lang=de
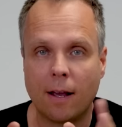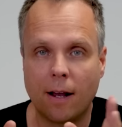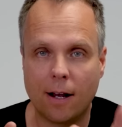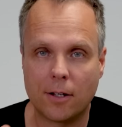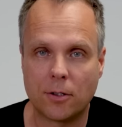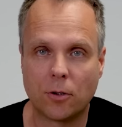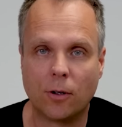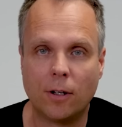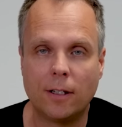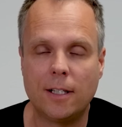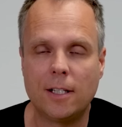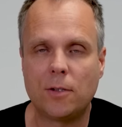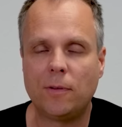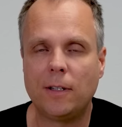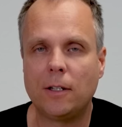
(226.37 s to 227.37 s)
Also
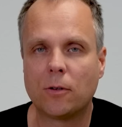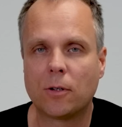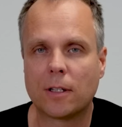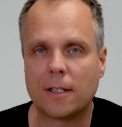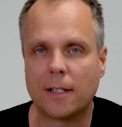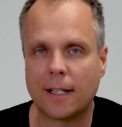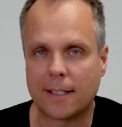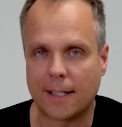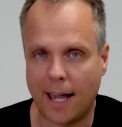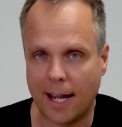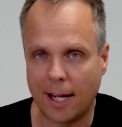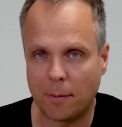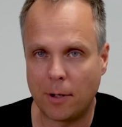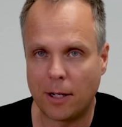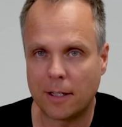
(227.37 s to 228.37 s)
dieses Video, das Sie jetzt
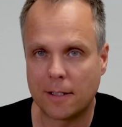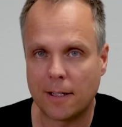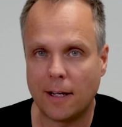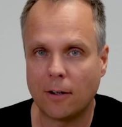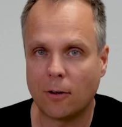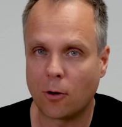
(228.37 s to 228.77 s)
eingeblendet sehen,